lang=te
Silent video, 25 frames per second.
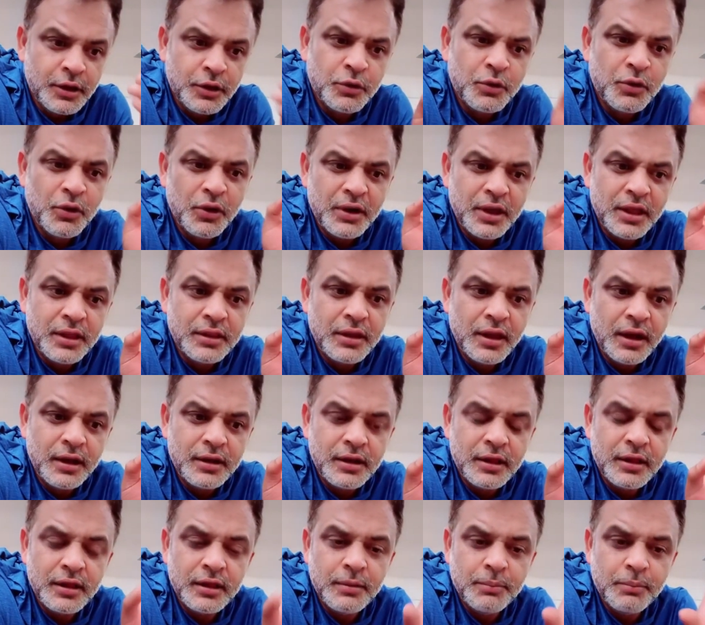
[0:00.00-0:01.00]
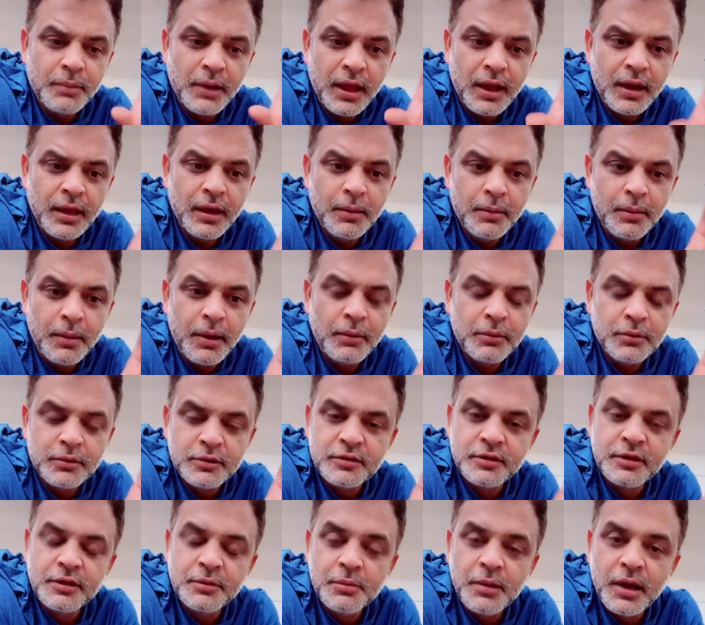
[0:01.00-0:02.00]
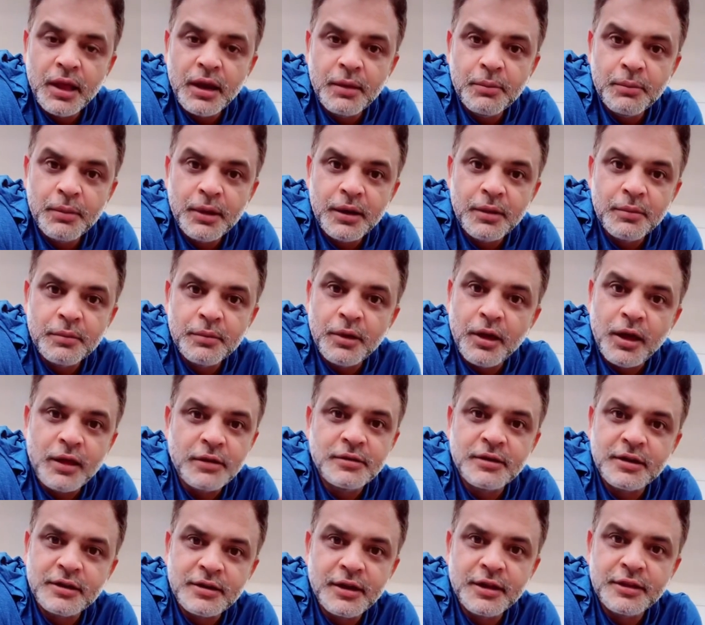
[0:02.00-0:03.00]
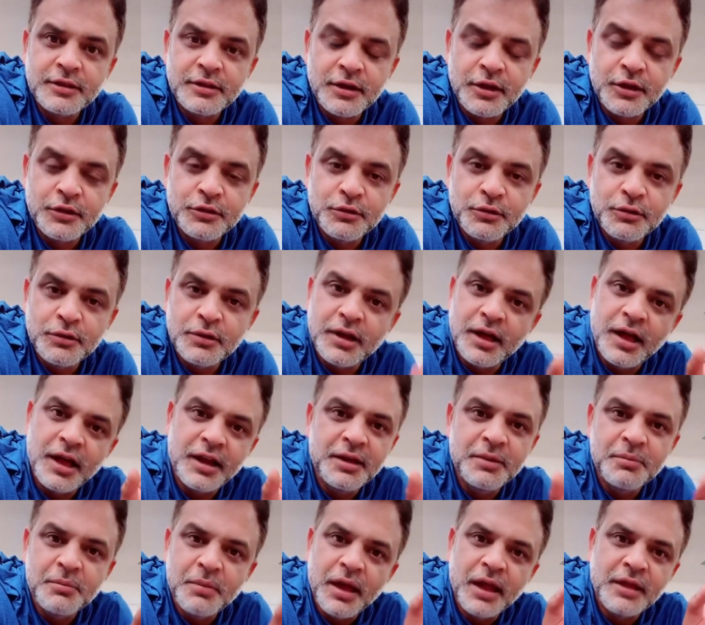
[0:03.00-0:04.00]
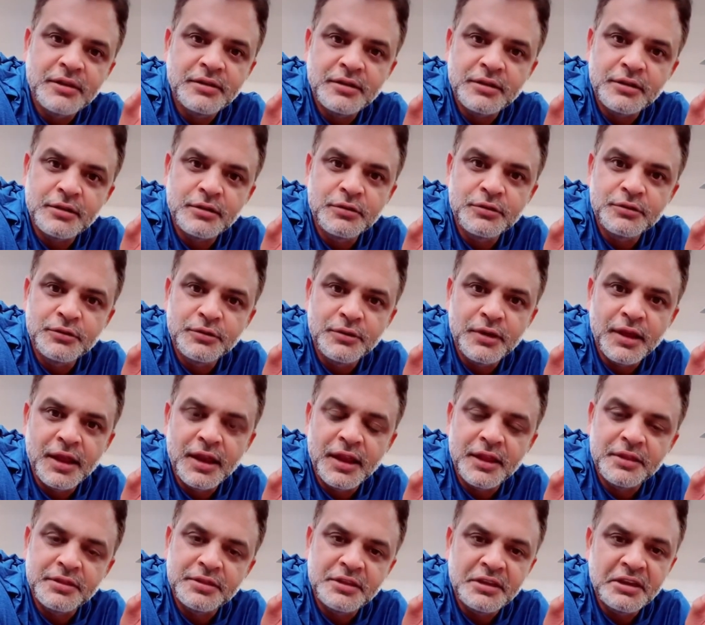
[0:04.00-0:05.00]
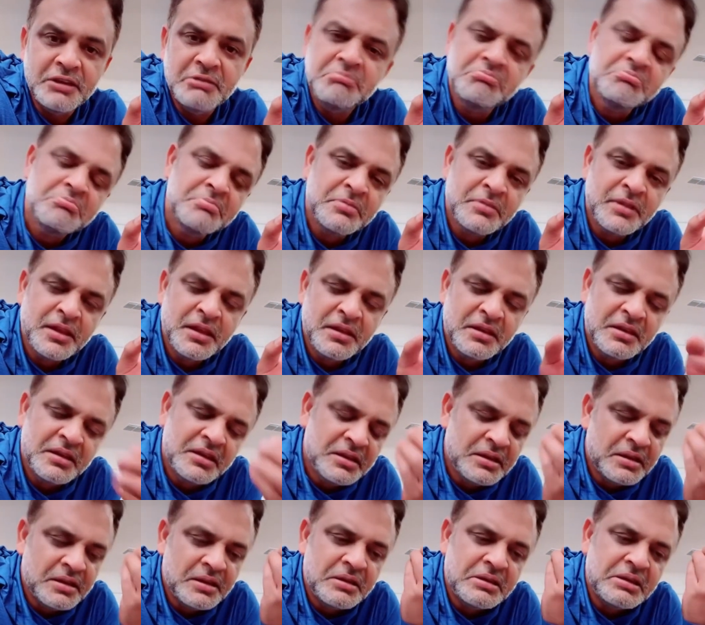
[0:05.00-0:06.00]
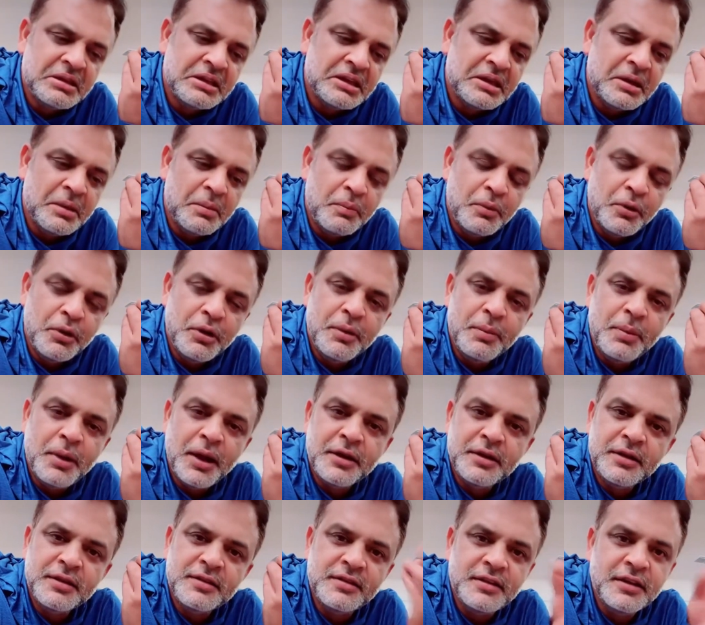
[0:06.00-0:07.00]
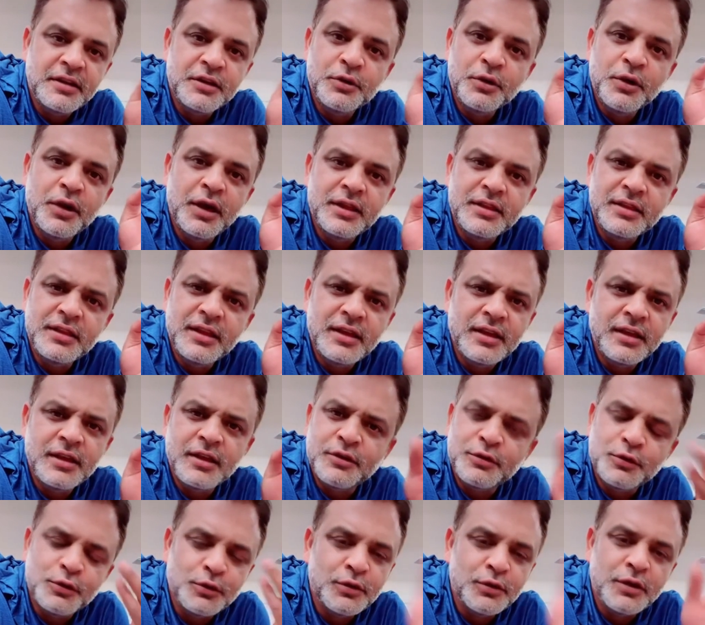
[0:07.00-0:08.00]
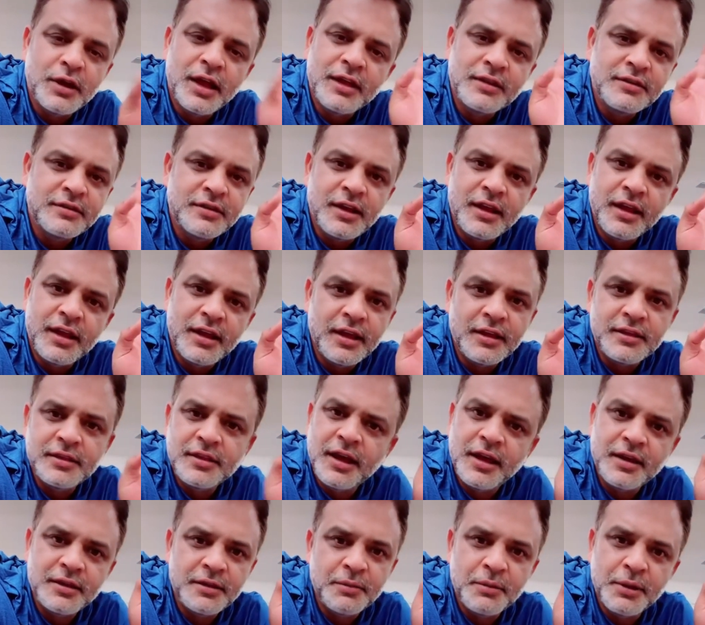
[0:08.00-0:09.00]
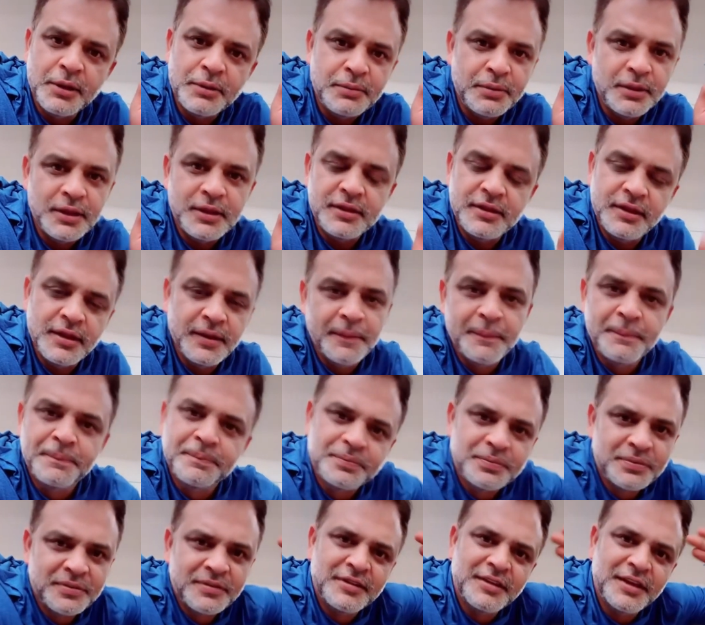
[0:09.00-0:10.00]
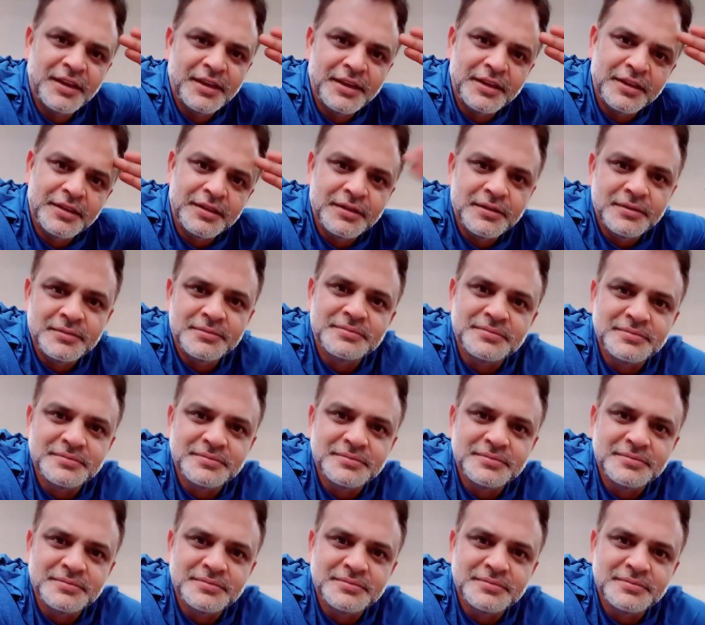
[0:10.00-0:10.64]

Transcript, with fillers: ఇంకోటి ఏంటంటే బాలయ్య బాబు సినిమాలో మనం లాజిక్లు ఎత్తుకద్దు ఖాళీ మ్యాజిక్లు చూడాలంతే ఇక బోయపాటి సీను అయితే ఇక సుధురాయించడానికి అయితే అర్థమైపోయింది జై హింద్